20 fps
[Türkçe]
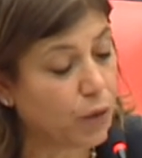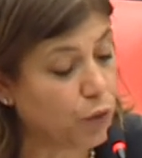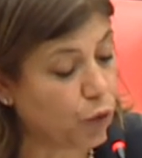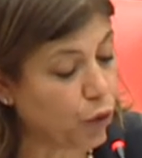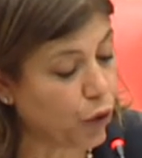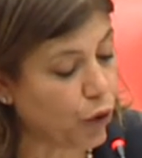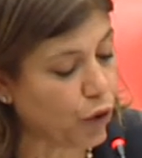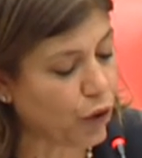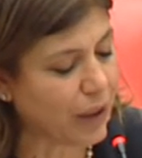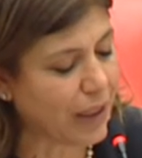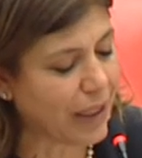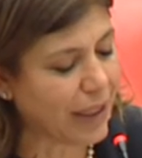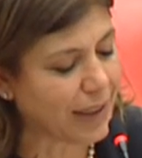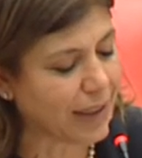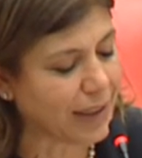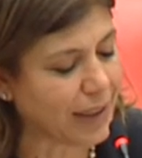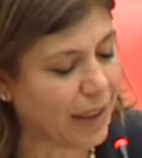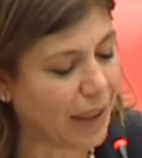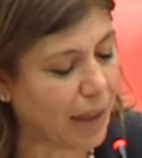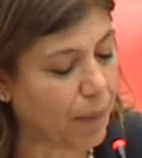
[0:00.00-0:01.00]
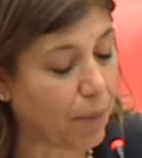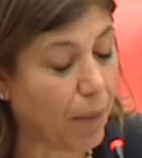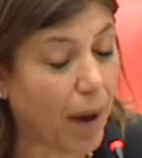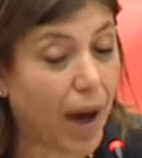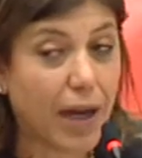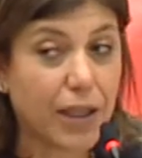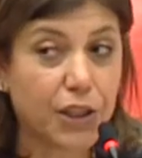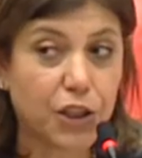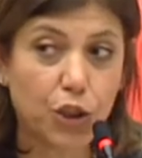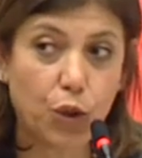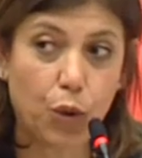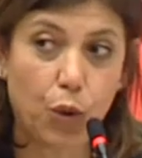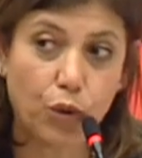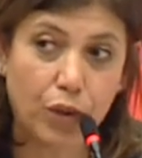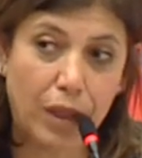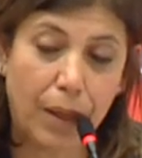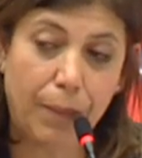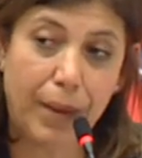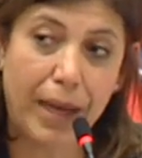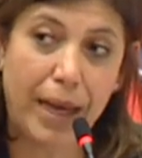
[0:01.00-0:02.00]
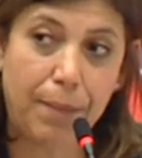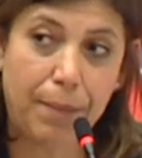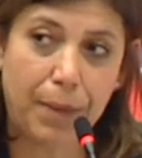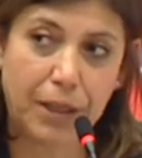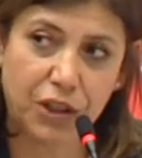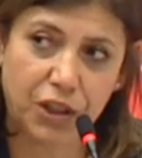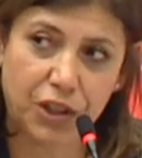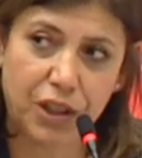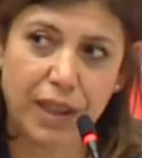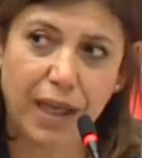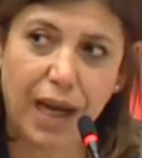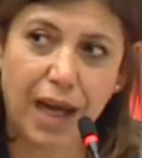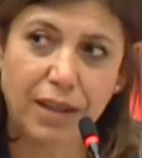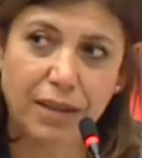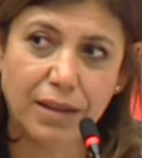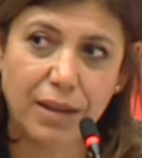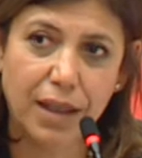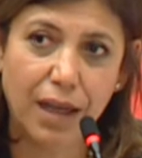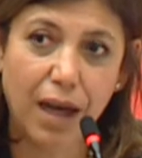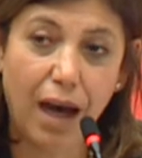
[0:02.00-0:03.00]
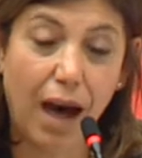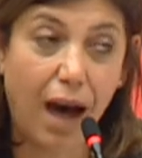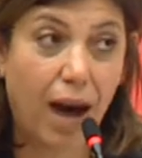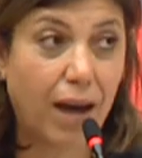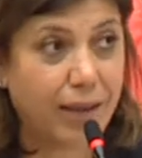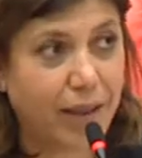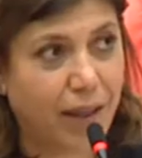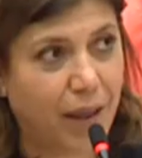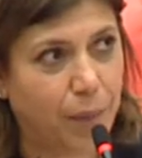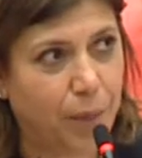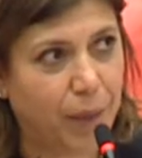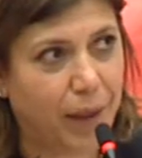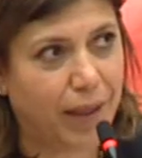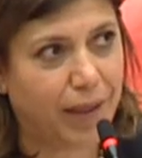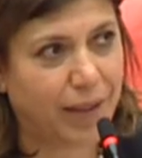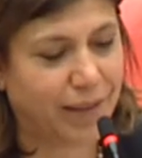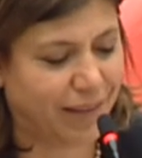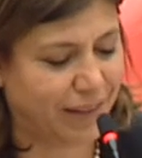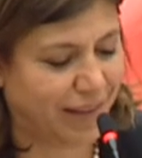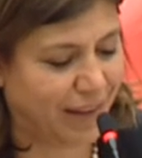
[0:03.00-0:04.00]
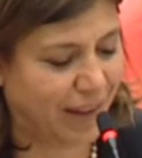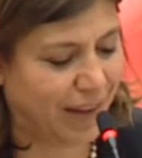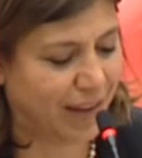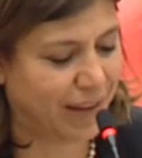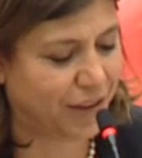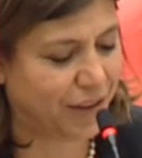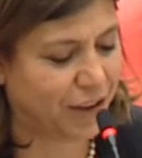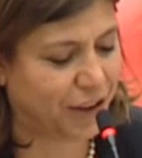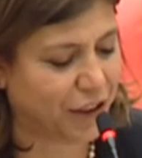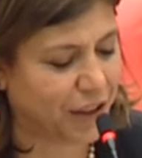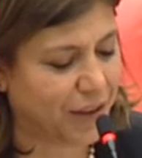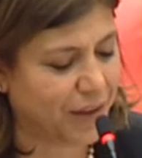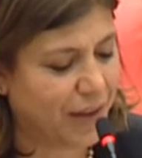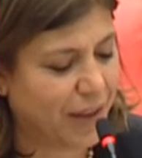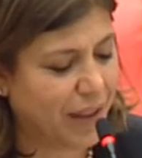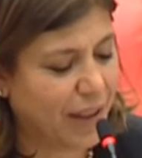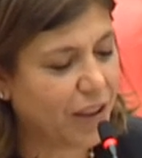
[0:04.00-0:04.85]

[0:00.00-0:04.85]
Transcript: Türk lirasıyla maaş ödemeye başlayan AKP iktidarıdır.